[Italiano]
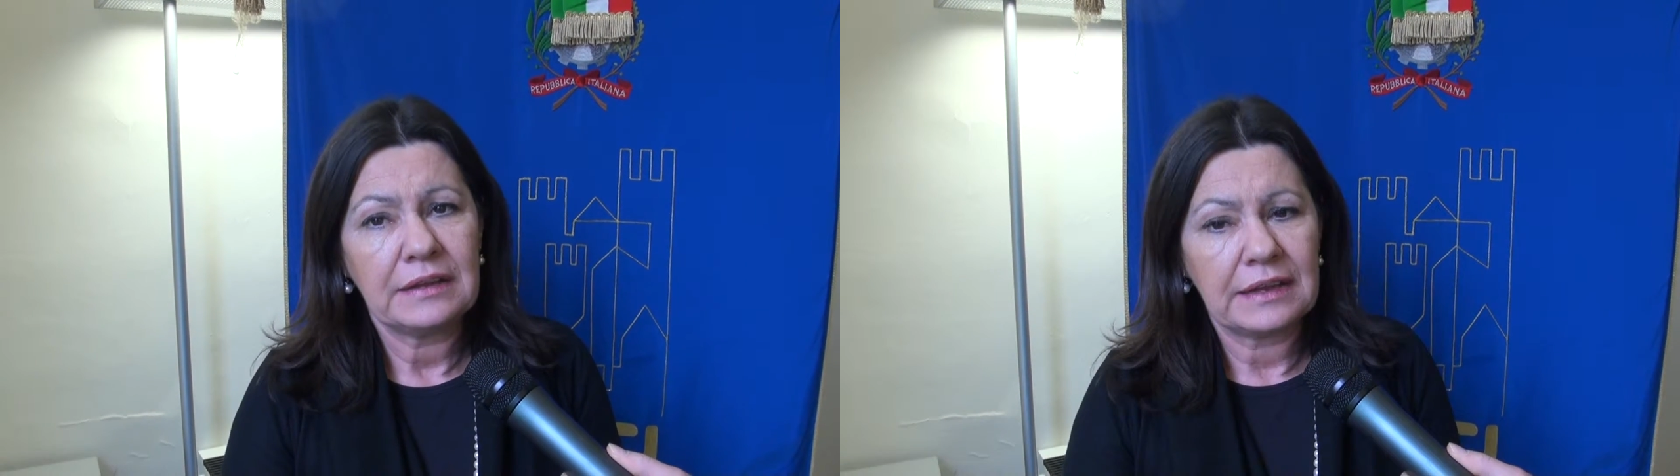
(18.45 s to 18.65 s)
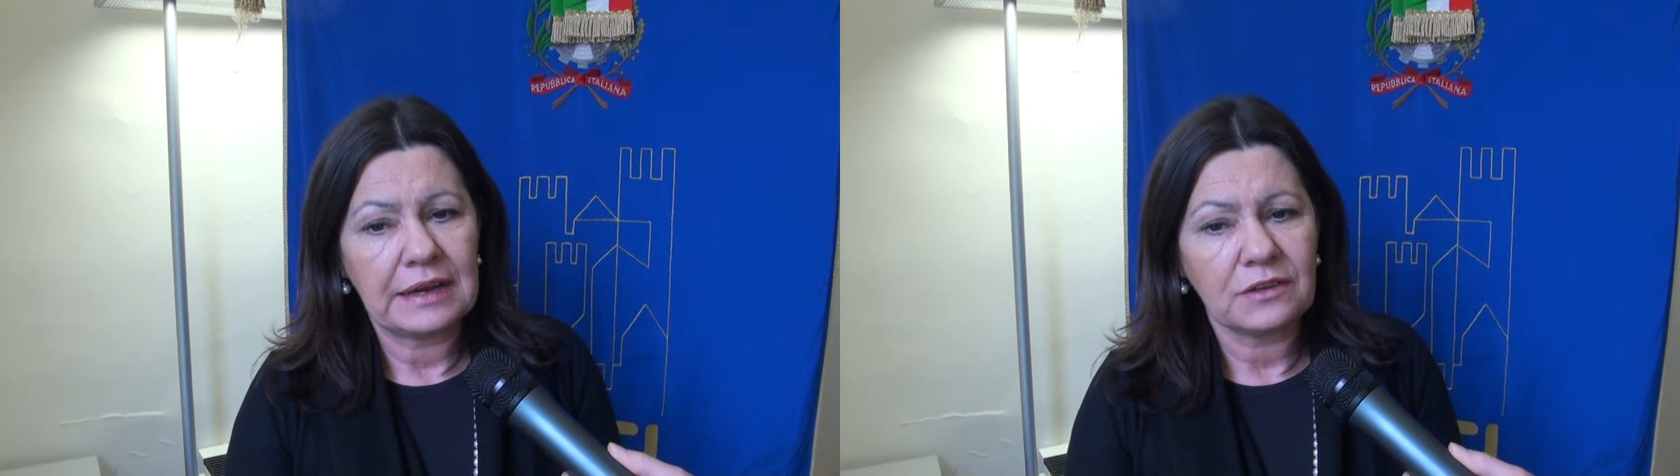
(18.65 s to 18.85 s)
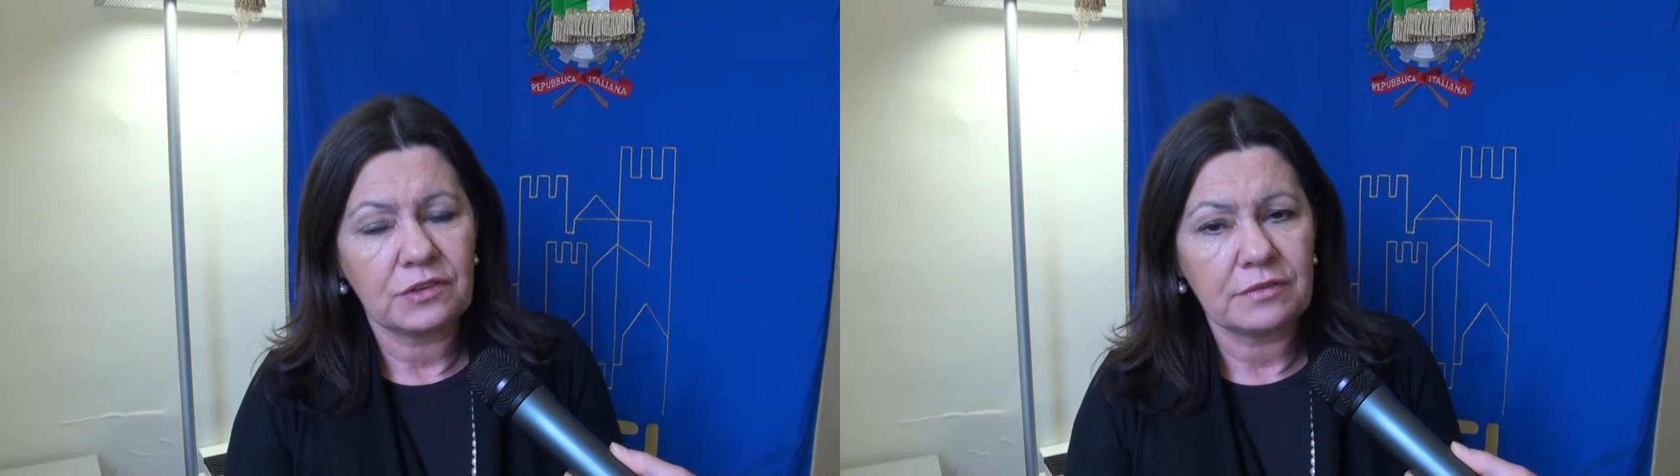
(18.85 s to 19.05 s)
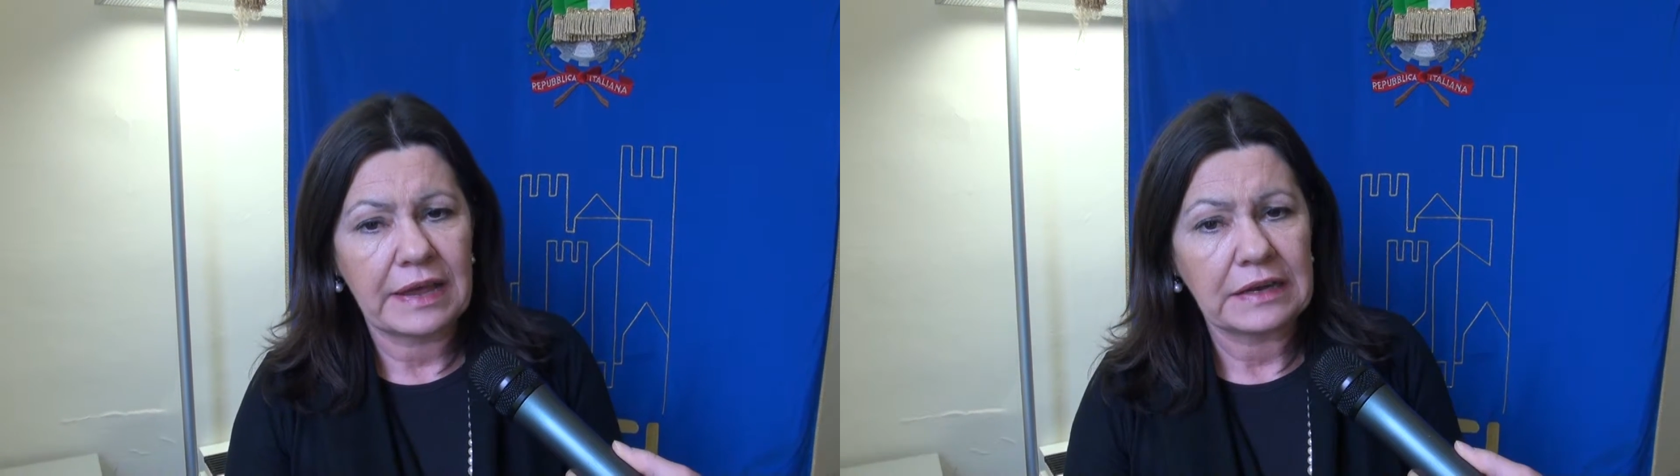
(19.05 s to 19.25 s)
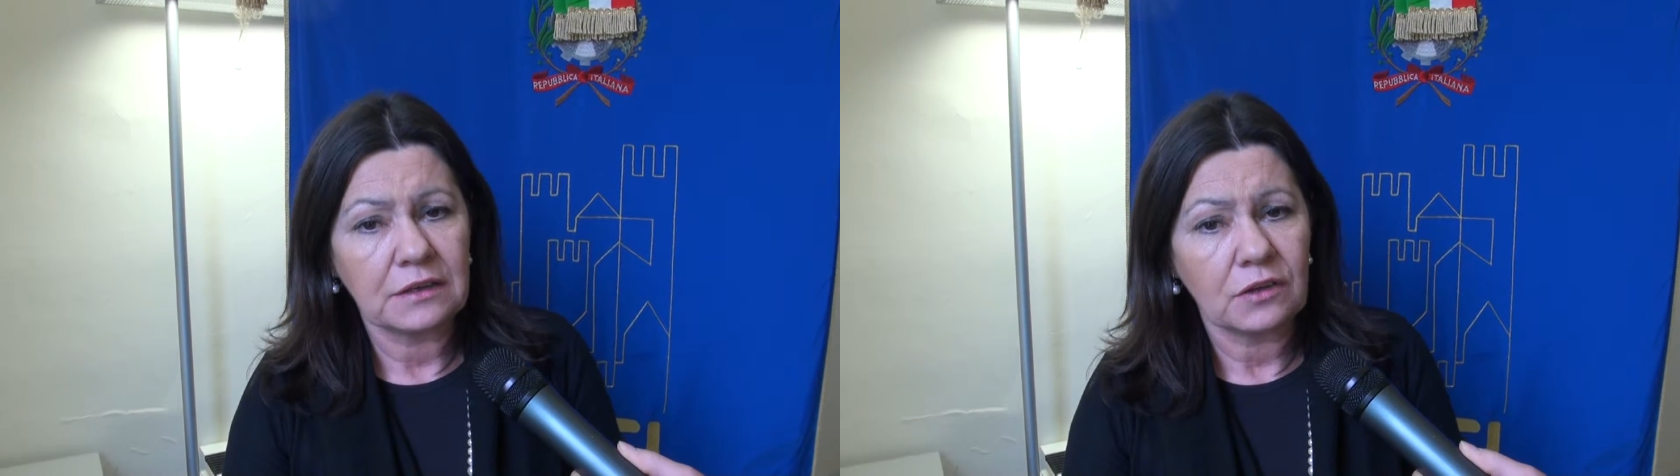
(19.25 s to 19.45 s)
dell'Anci
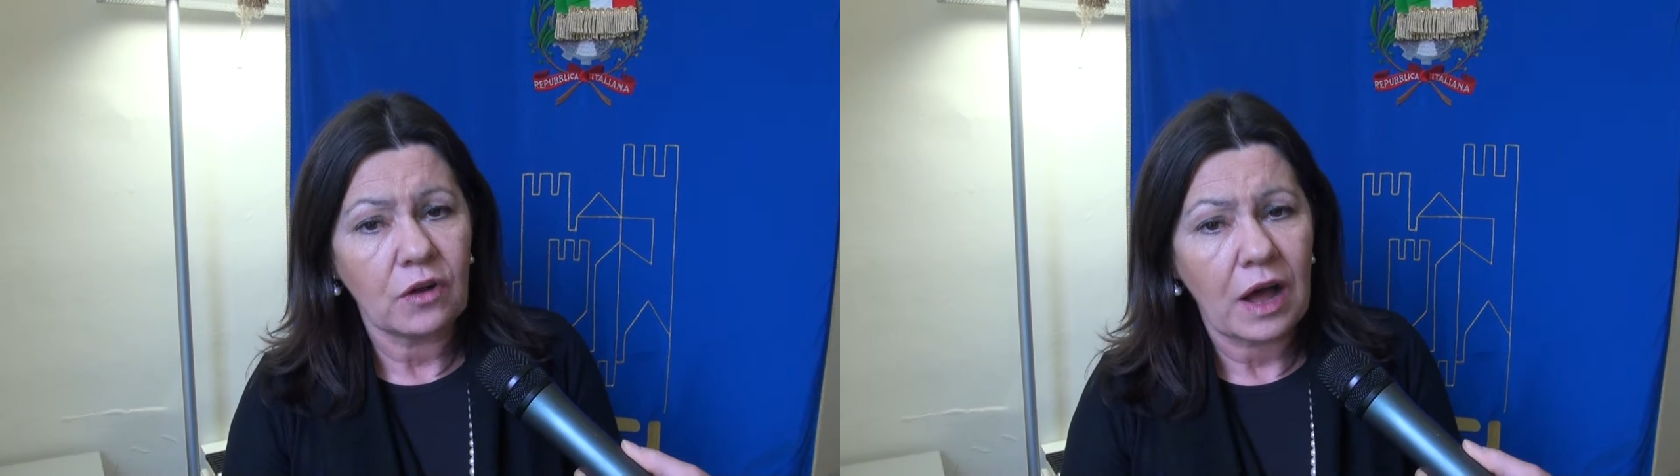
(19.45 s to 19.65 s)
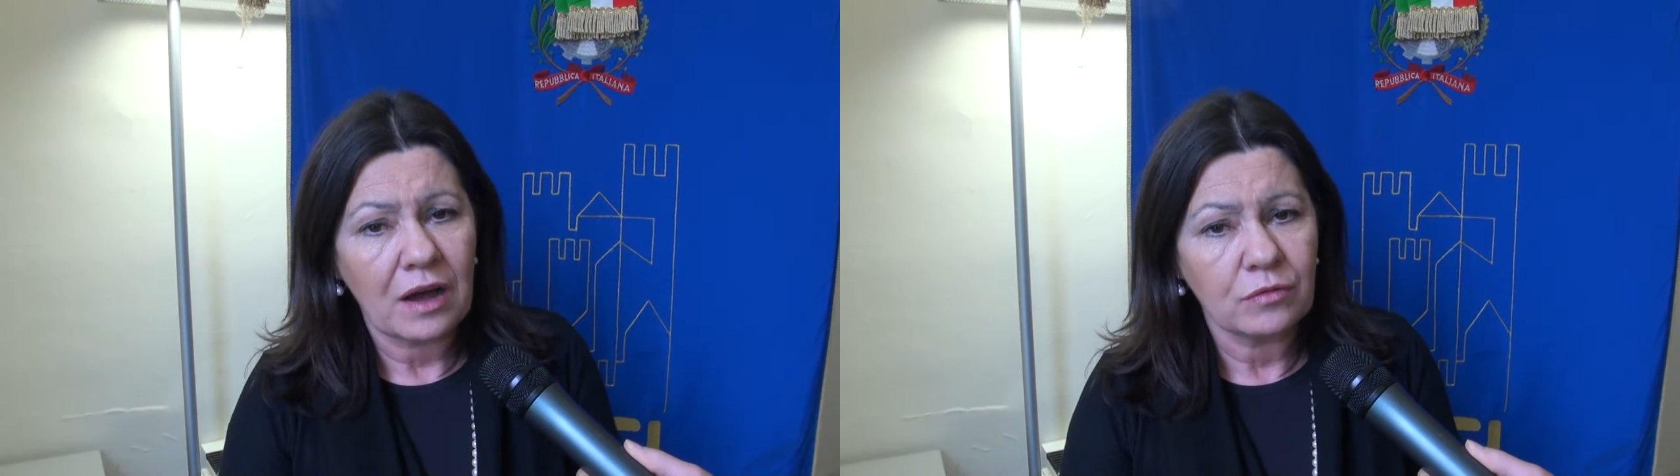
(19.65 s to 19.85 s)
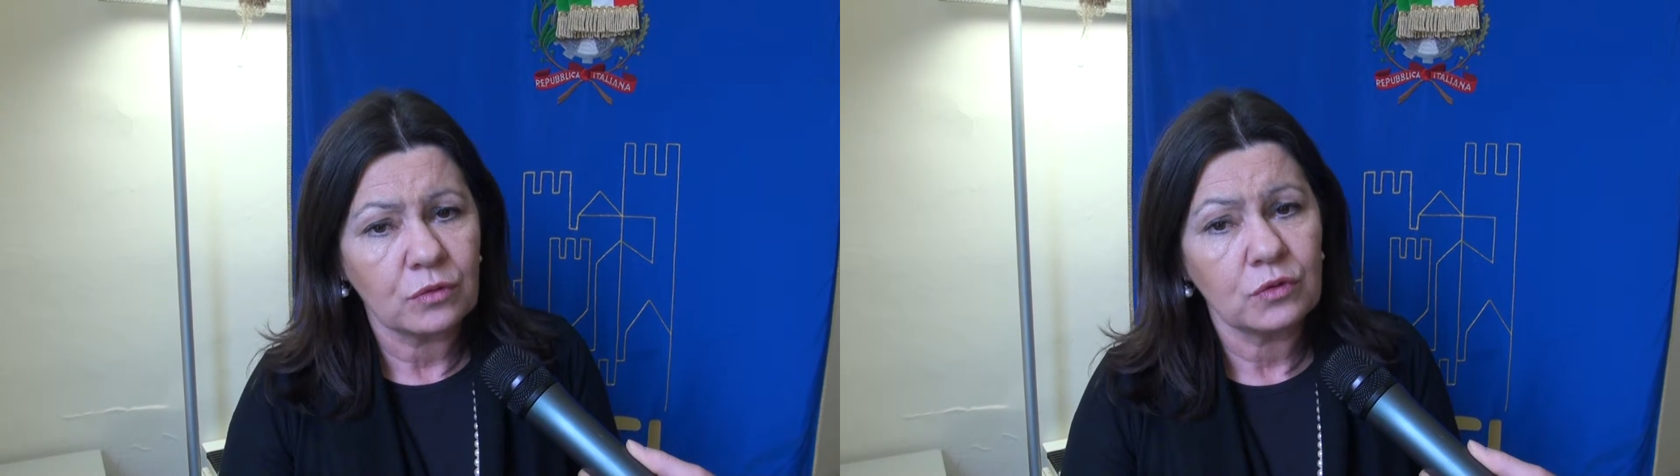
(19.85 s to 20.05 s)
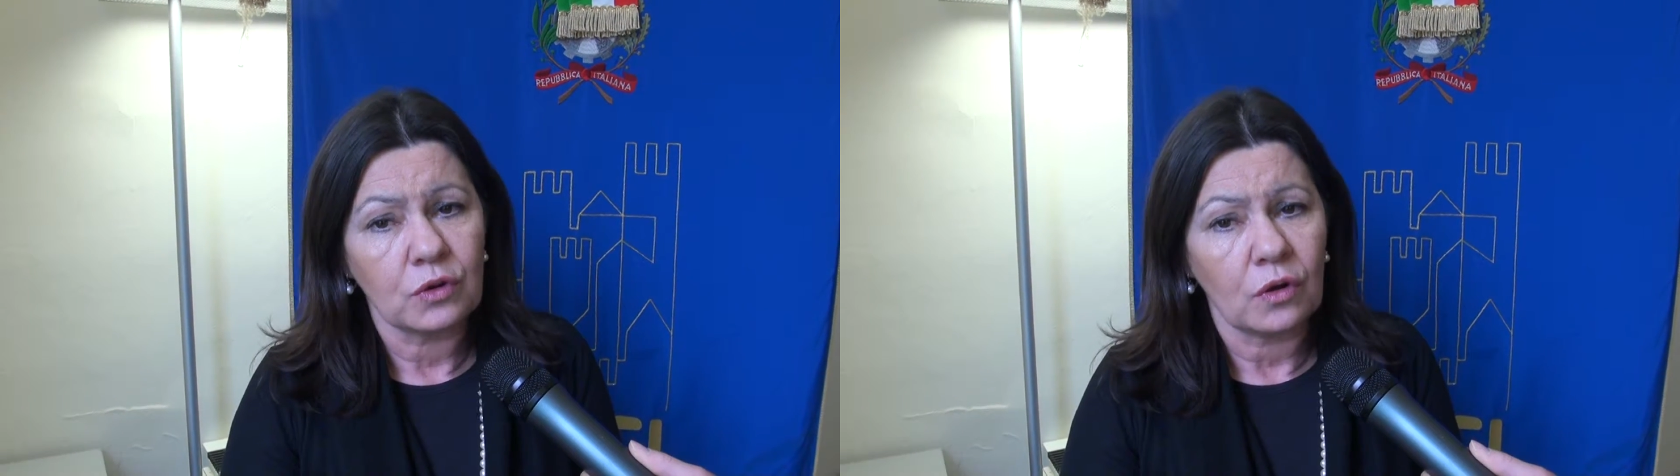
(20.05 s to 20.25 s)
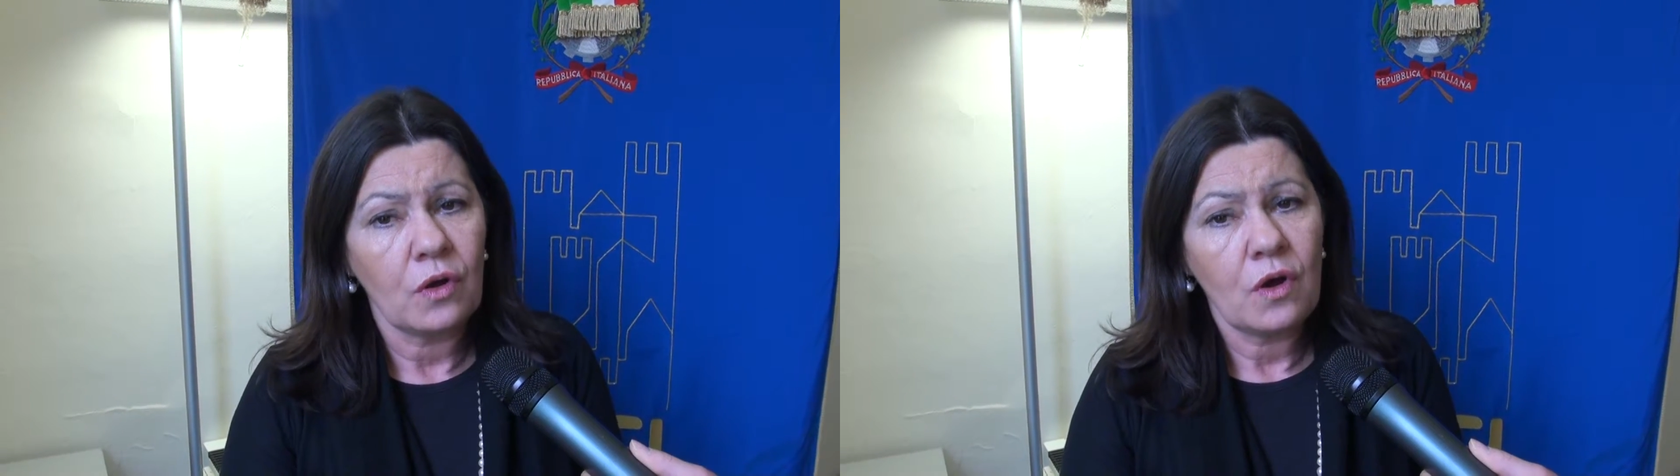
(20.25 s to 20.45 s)
Veneto, ha
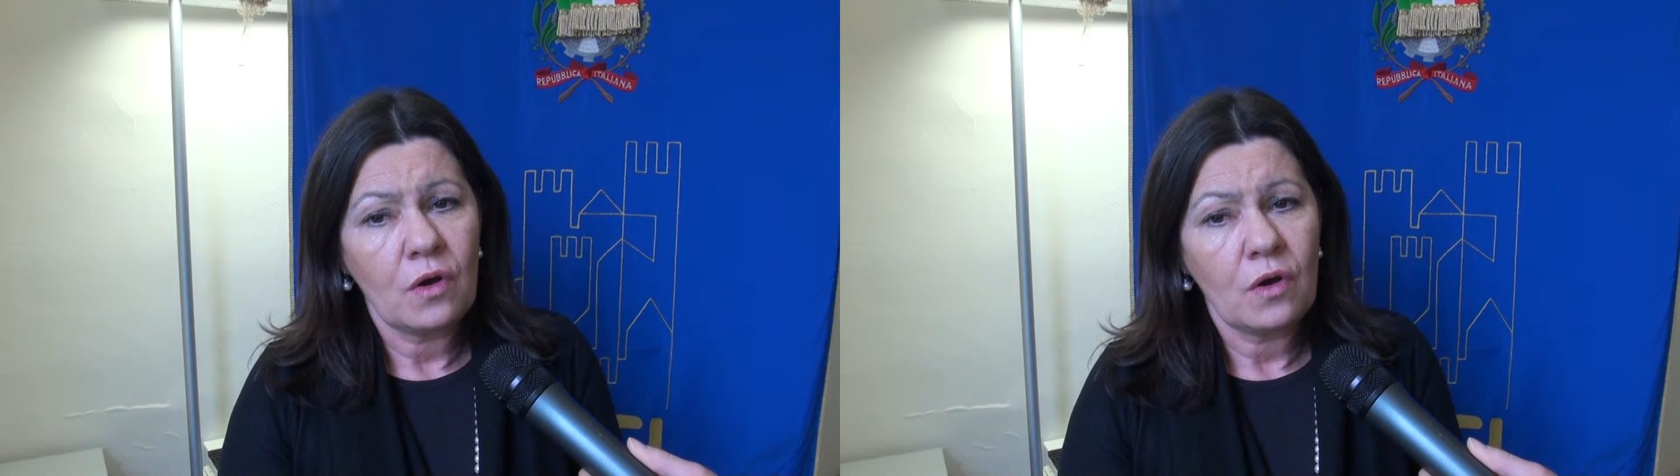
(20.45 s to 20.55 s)
avuto